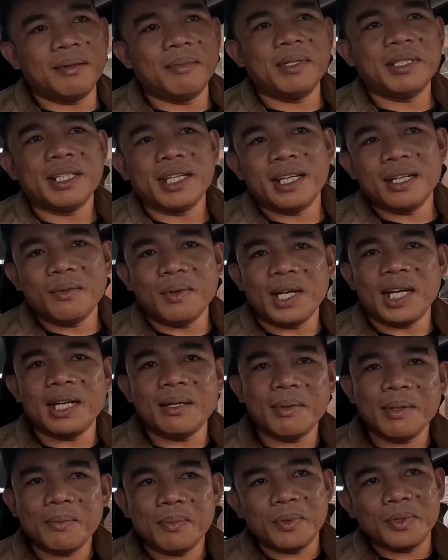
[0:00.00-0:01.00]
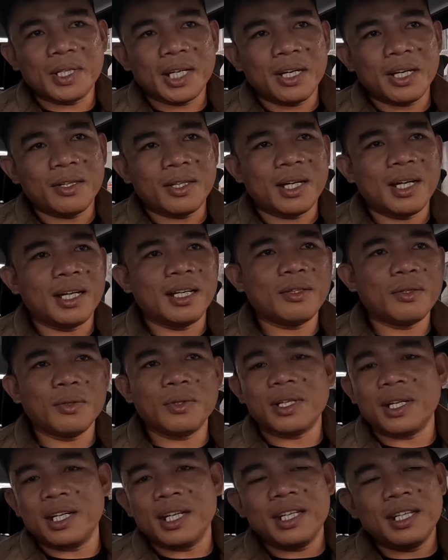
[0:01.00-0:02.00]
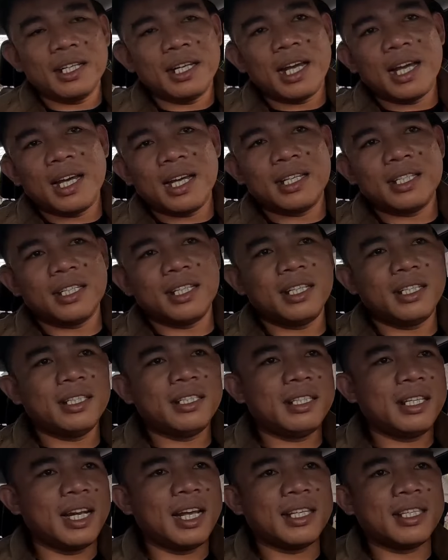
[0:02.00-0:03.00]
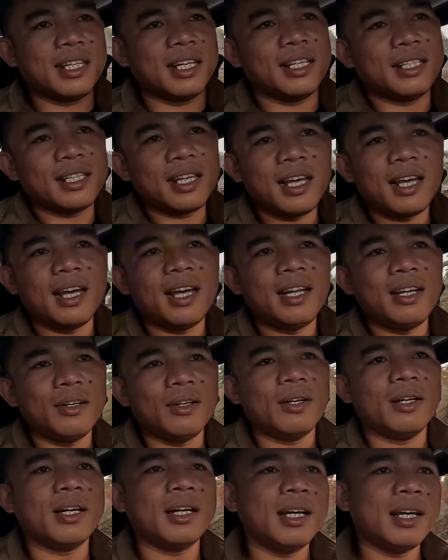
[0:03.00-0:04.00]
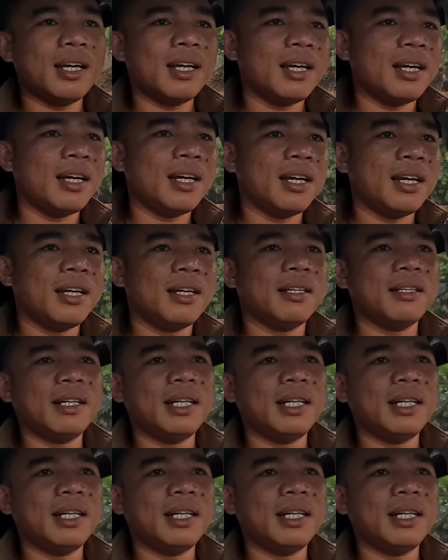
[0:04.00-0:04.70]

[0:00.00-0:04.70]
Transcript: minsan wala naman po tayo talaga totaling uh, sinis- sinasagasaan or uh,